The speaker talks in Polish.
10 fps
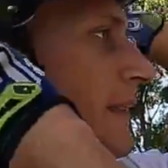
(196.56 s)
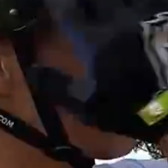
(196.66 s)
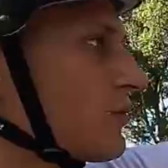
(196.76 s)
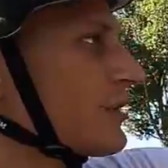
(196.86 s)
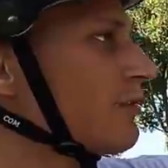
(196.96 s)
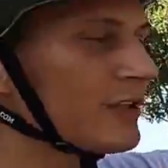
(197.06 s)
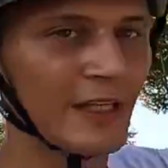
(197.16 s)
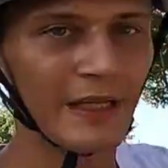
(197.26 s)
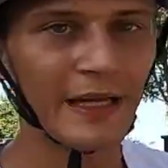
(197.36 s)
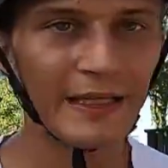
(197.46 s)
na duży
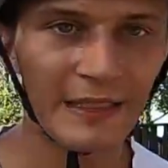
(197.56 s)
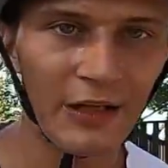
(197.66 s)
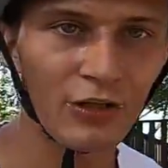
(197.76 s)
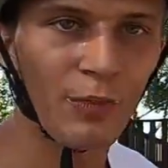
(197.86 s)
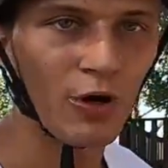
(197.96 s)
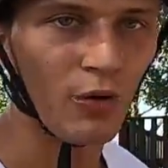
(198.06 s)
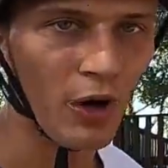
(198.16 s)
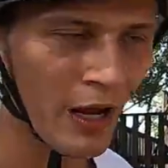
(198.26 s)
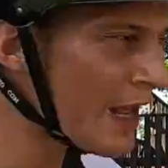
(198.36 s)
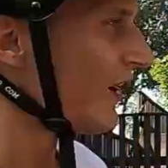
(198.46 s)
koter najechać, ale od
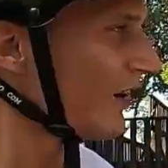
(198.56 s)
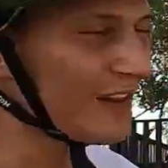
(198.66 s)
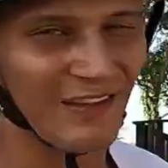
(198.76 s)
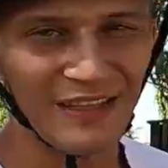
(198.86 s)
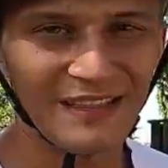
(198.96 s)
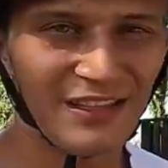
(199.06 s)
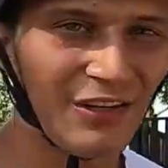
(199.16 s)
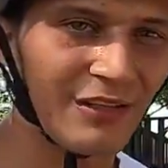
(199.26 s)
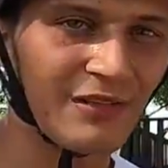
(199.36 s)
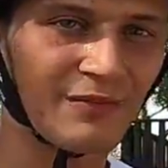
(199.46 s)
boku, od lewej
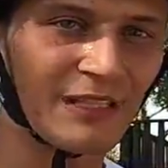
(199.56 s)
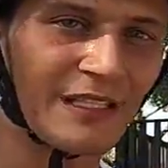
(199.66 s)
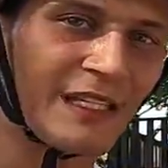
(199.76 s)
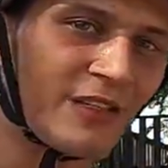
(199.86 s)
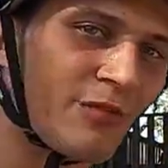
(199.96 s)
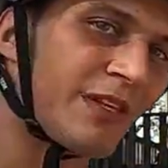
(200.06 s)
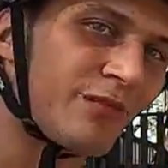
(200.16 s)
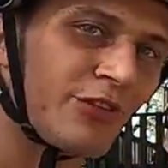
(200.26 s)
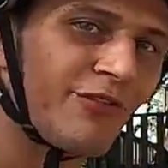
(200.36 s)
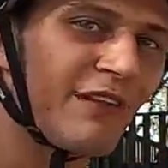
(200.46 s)
strony, więc będzie ciężko.
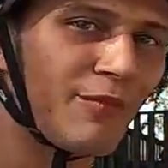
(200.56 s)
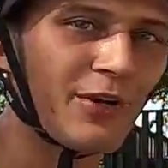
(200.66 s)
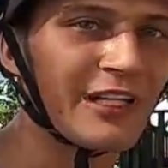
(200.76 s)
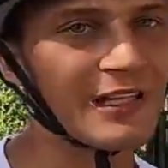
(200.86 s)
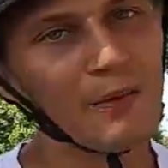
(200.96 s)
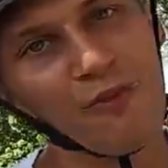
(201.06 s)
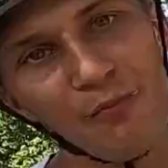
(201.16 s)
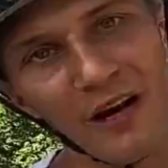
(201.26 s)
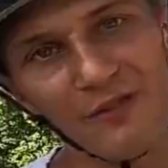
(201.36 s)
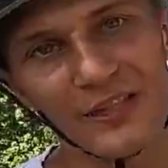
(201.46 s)
Będę musiał w lewo polecieć albo
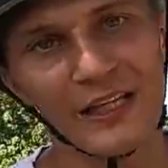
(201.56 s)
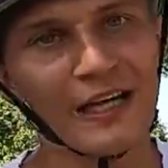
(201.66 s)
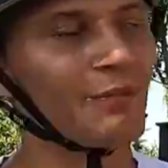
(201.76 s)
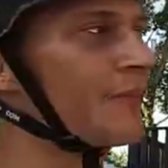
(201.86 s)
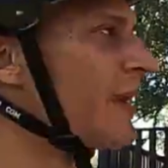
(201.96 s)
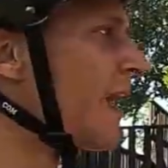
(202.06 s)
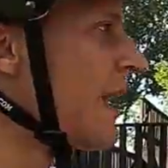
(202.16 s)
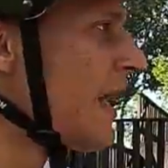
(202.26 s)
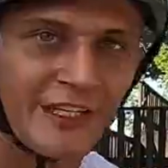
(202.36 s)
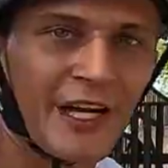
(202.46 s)
w prawo sali
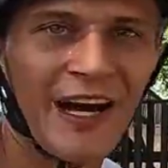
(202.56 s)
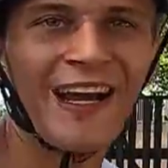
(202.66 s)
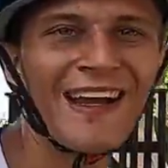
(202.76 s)
Mniejsza.